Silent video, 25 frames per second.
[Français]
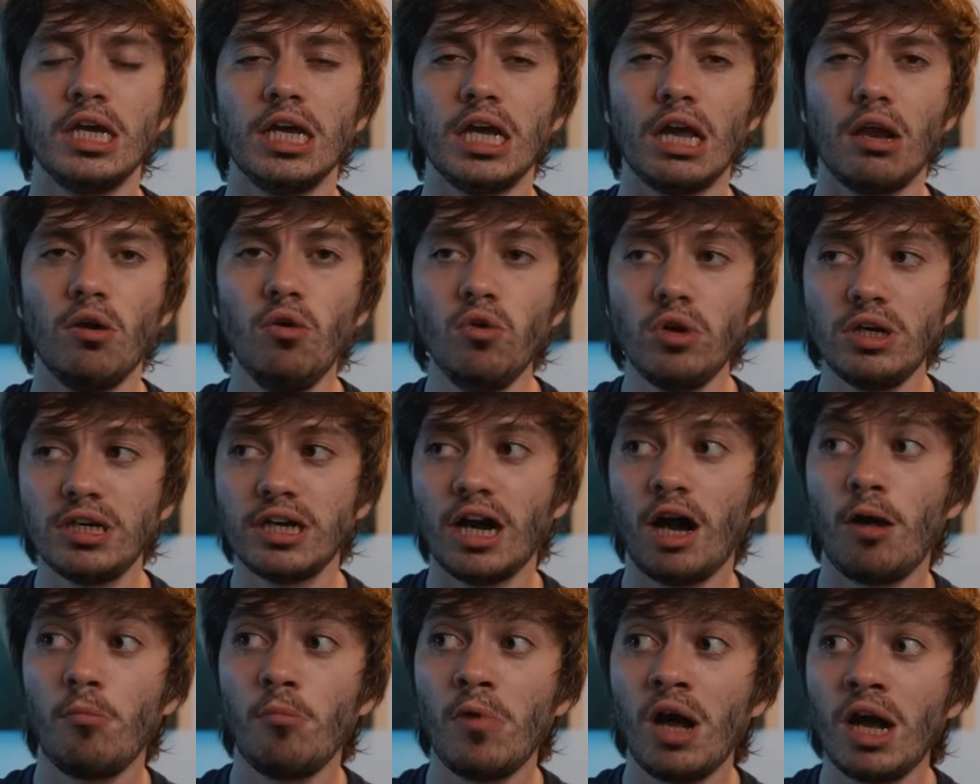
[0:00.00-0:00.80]
Et le
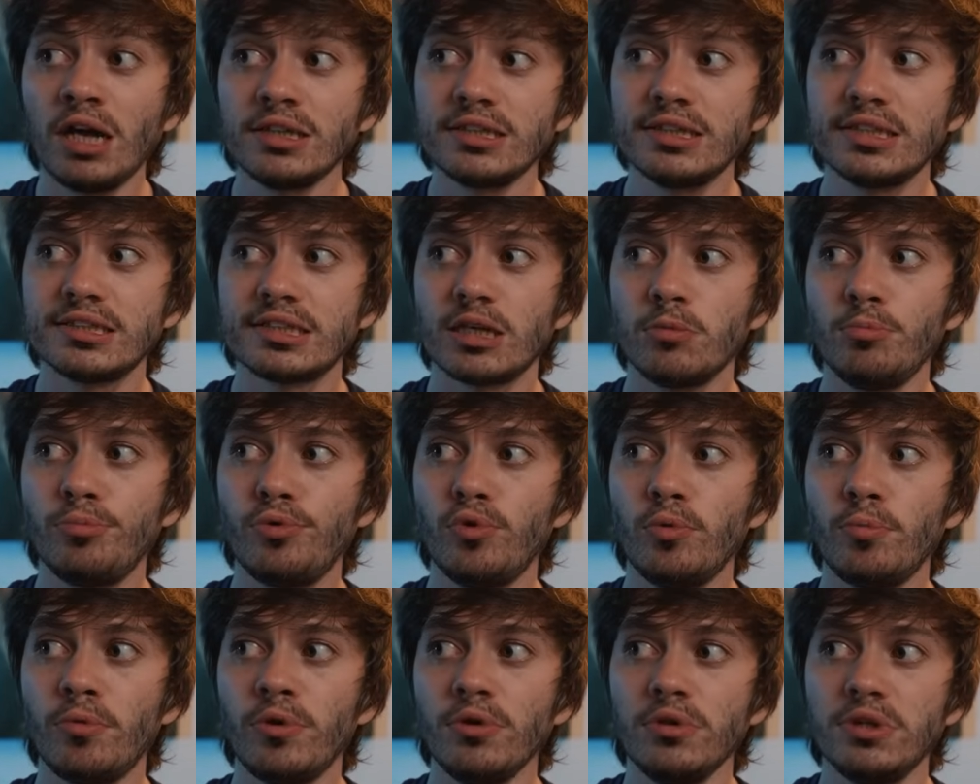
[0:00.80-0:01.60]
karma, c'est
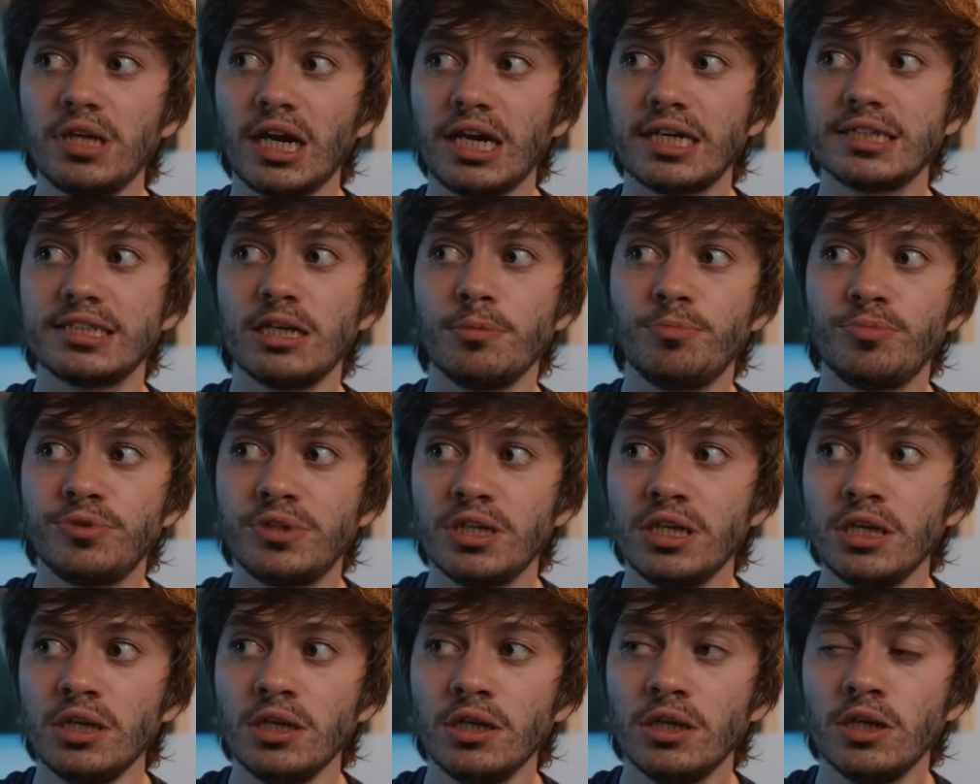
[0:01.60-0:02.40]
simplement
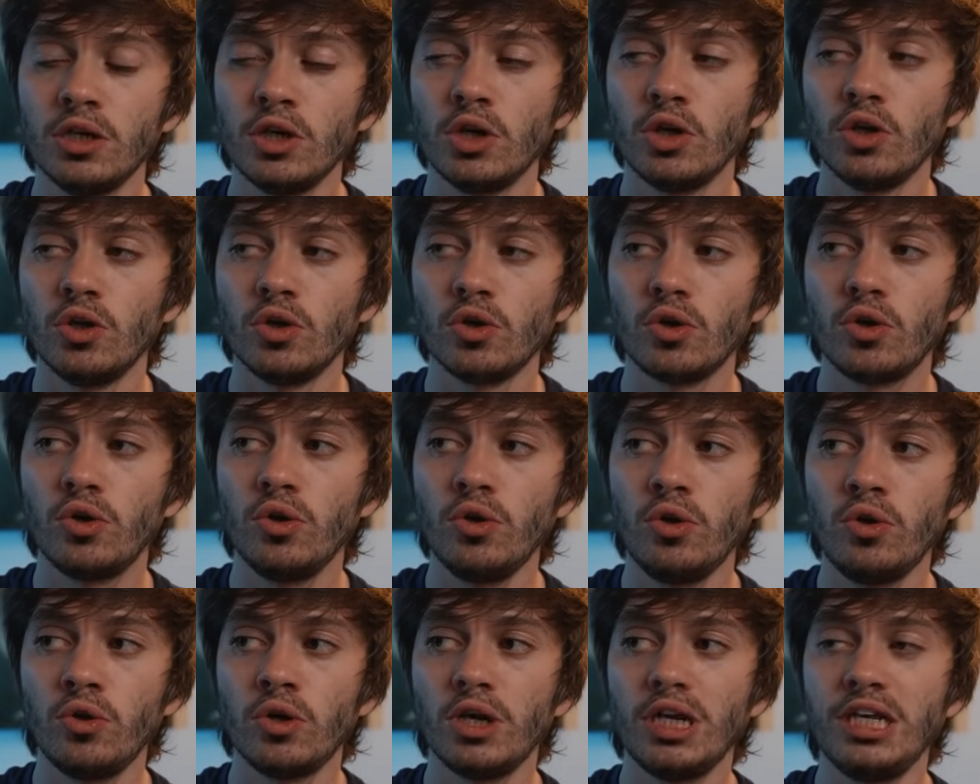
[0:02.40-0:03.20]
d'accepter
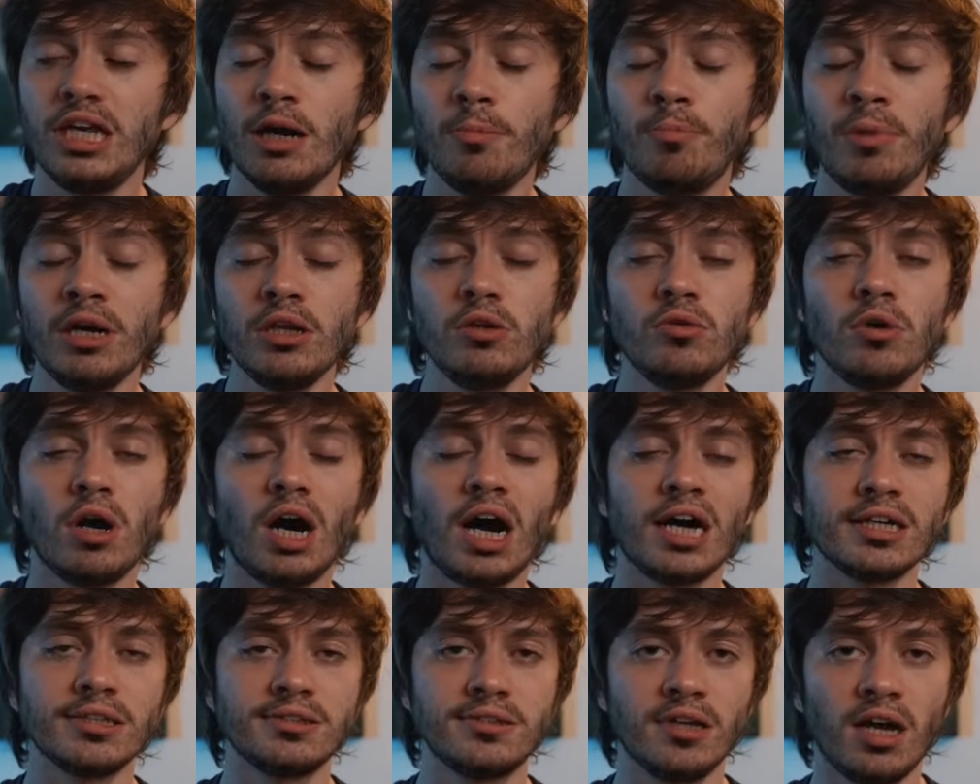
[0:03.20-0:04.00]
qu'il n'y a pas de
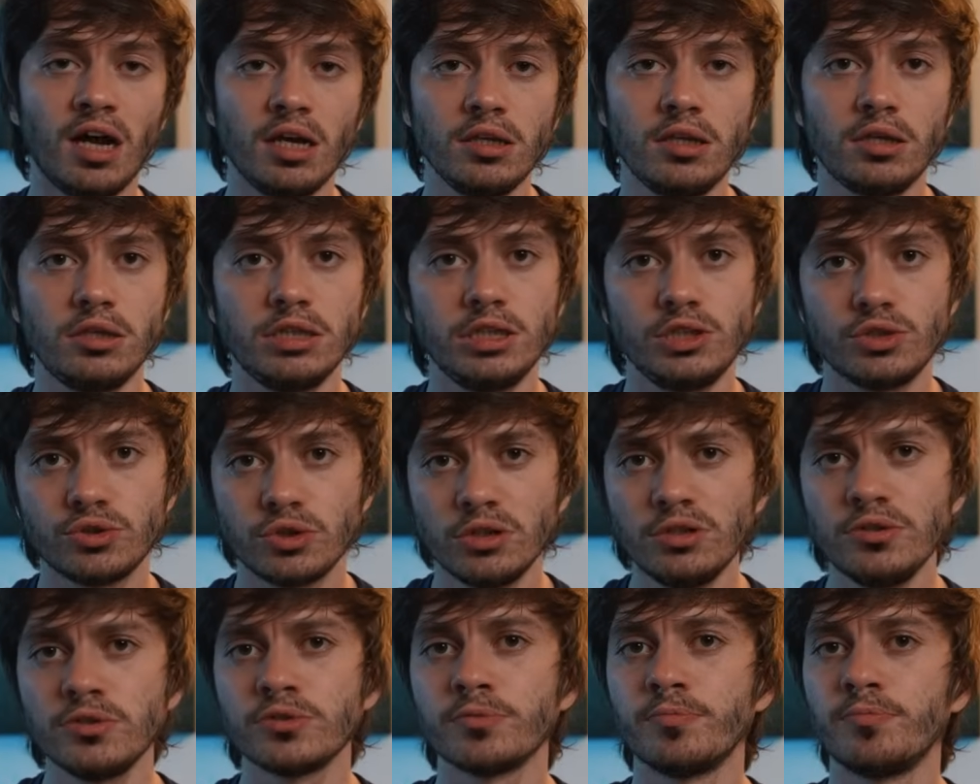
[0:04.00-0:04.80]
hasard dans les
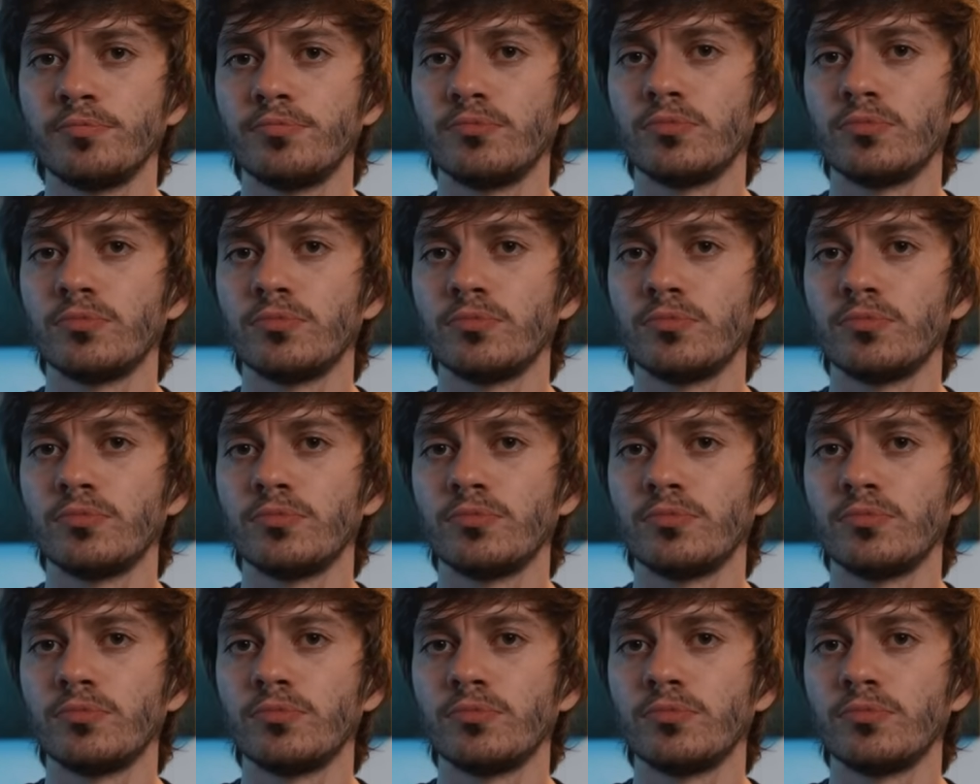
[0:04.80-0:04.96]
choses